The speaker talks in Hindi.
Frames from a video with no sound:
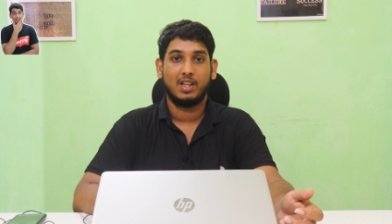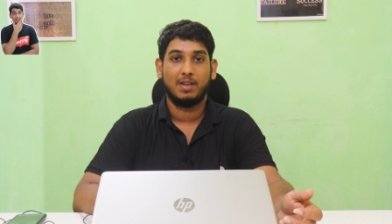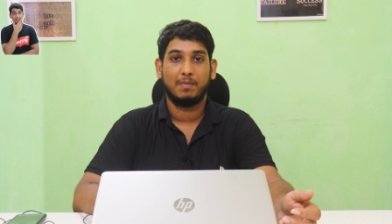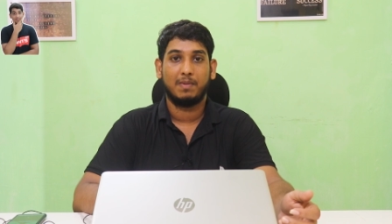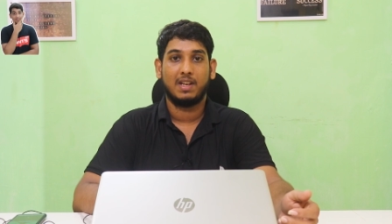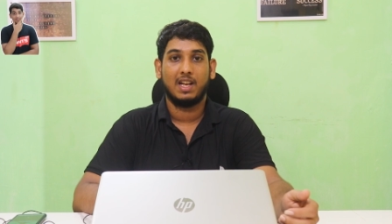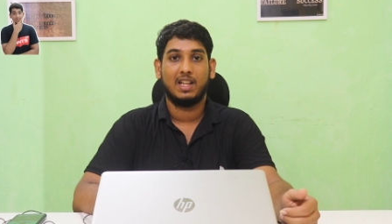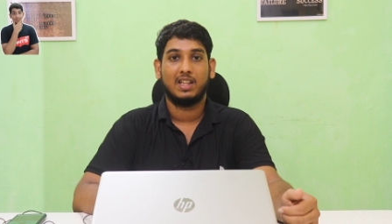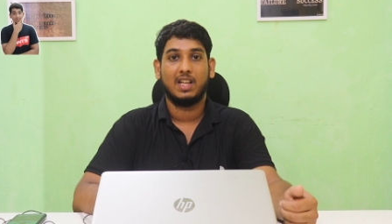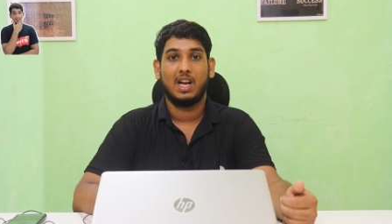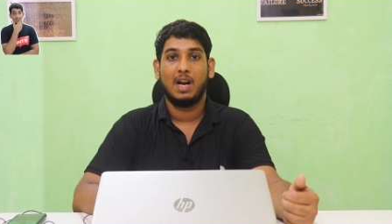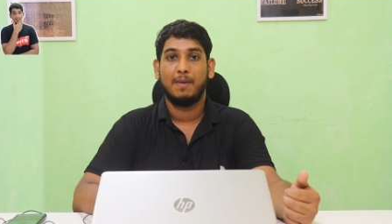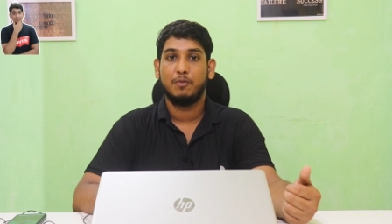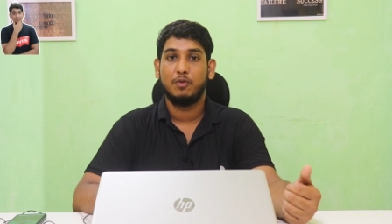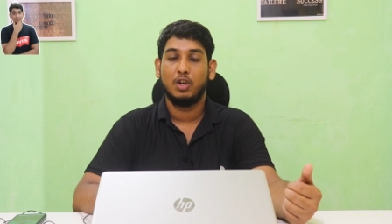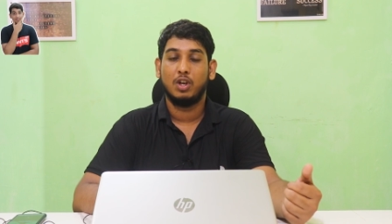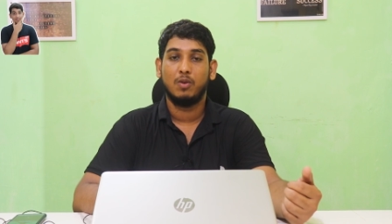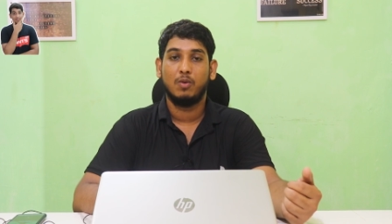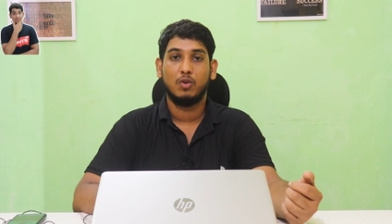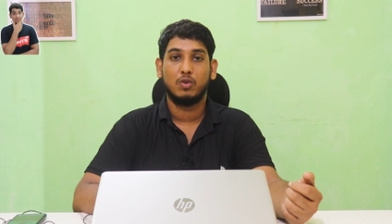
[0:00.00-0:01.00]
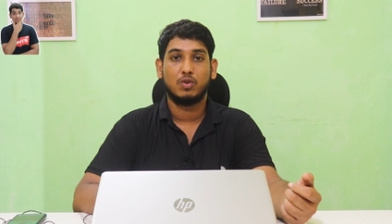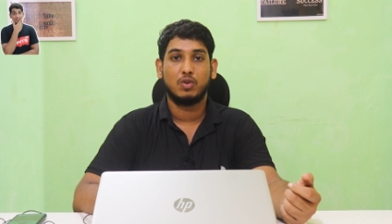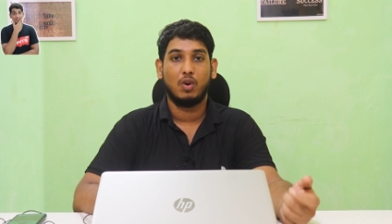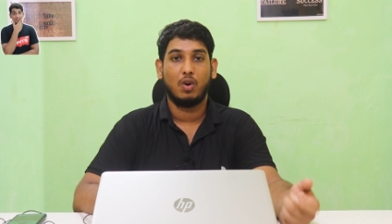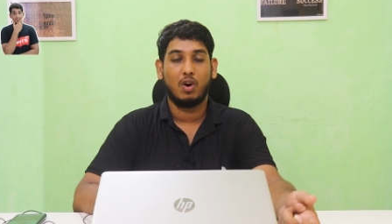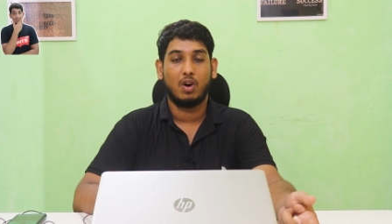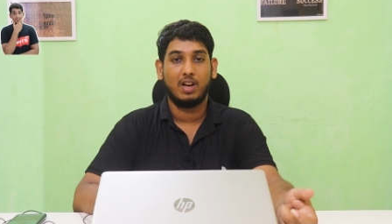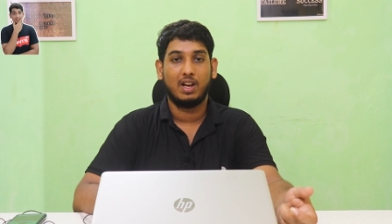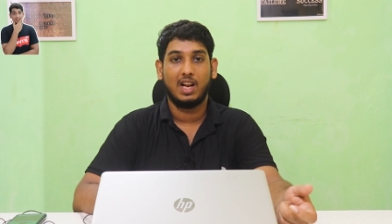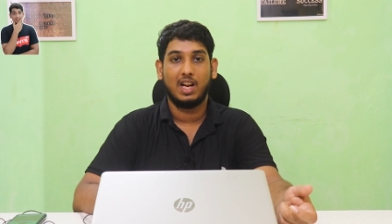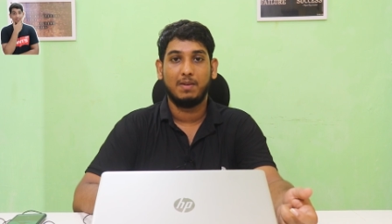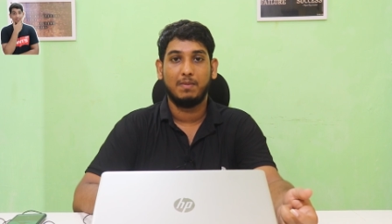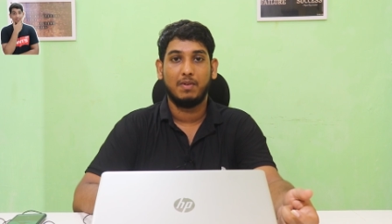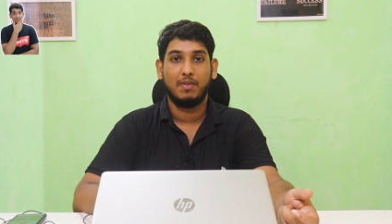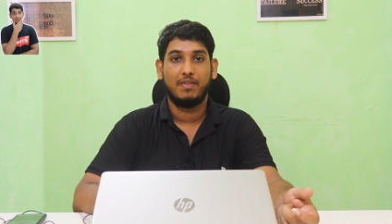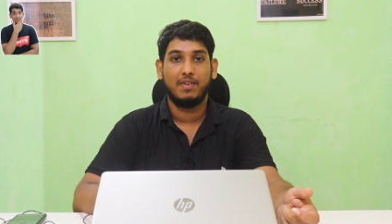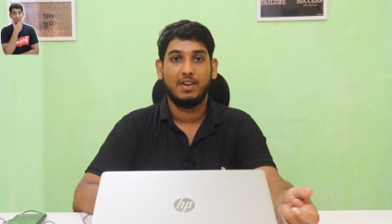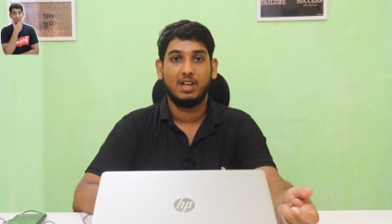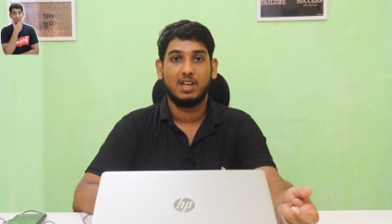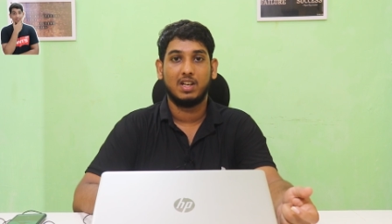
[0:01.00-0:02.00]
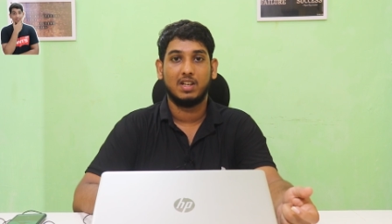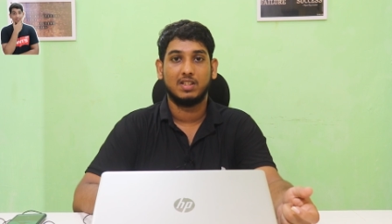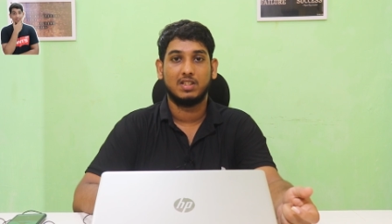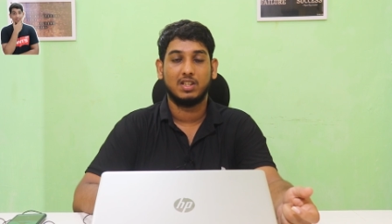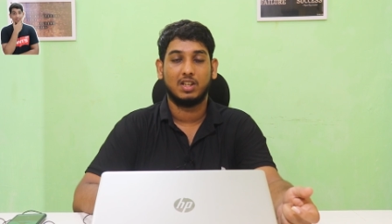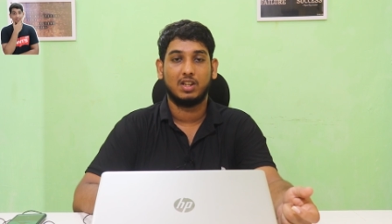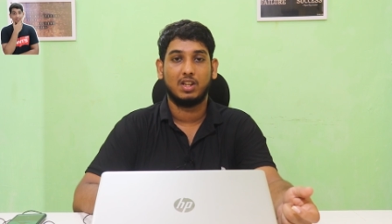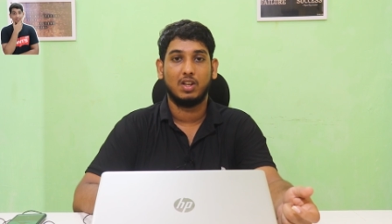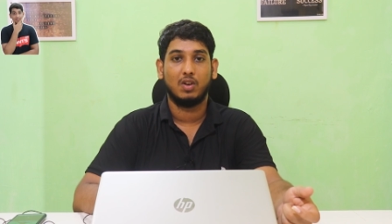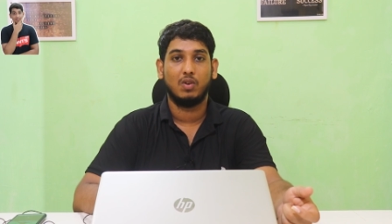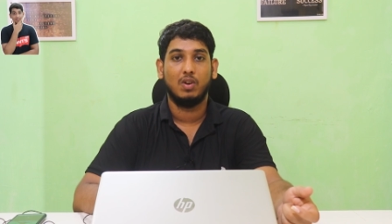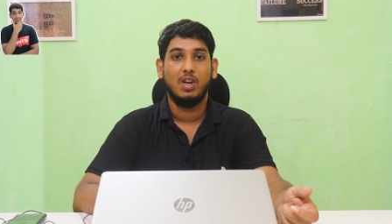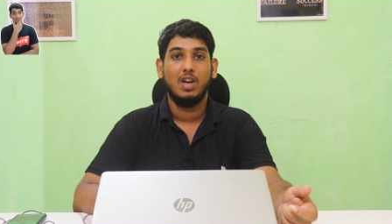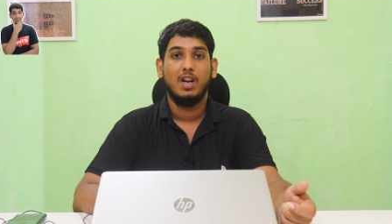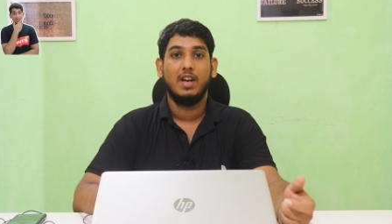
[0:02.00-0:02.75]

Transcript: नेम क्या था आप जो है वो उसको ऑनलाइन भी फिल कर सकते हो